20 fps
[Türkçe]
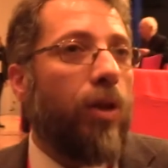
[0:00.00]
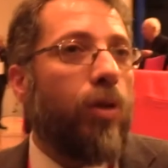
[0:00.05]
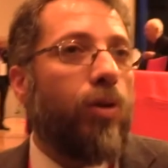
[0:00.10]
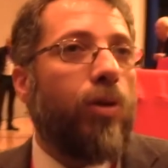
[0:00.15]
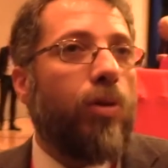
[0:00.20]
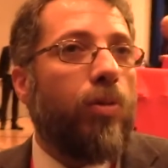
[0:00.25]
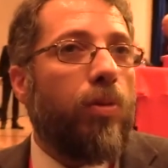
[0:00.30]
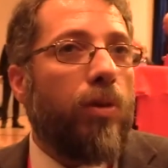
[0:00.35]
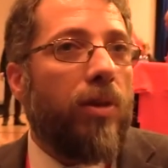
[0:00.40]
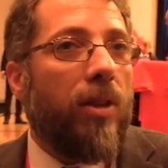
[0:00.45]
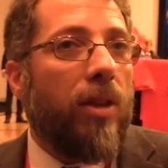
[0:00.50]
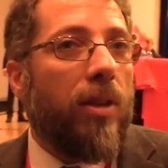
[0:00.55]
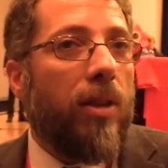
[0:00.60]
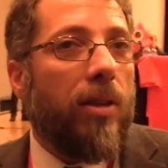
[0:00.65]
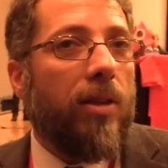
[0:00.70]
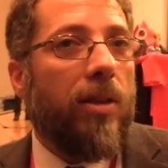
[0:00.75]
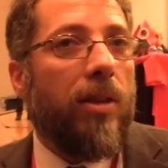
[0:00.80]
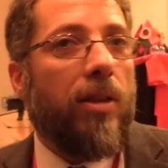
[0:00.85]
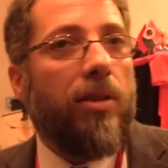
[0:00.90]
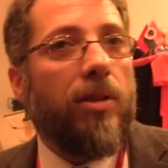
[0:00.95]
tribünde
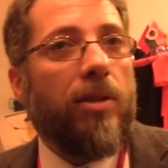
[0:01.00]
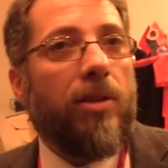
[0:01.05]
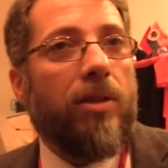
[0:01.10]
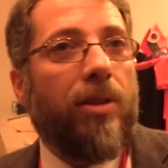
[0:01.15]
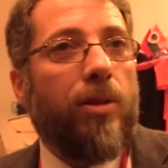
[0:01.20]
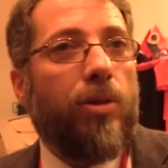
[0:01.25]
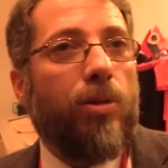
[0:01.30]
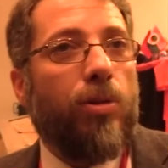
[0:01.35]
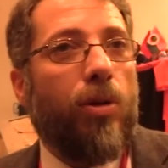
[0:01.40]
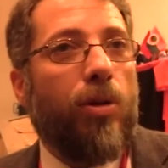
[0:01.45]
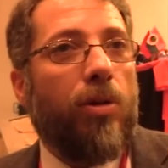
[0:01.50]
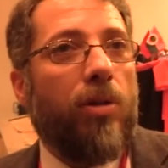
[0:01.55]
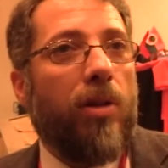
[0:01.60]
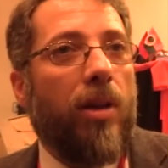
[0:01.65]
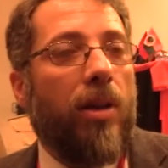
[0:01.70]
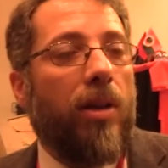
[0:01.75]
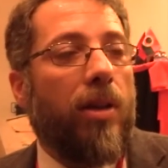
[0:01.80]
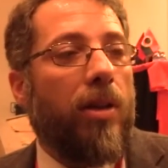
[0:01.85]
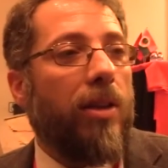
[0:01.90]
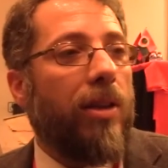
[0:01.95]
de tanıştık.
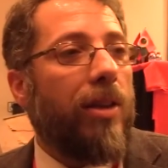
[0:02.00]
Sonra